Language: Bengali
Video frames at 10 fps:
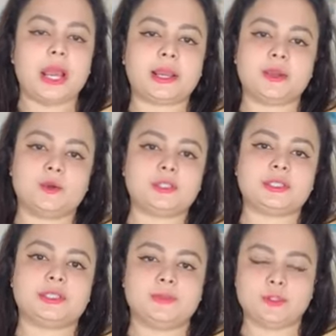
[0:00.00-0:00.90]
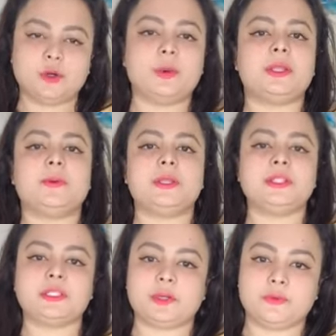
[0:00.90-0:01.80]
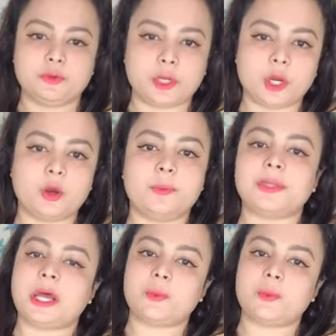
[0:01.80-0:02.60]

আগে হচ্ছে সিভি জমা দিবেন ইন্টারভিউ নেওয়া হবে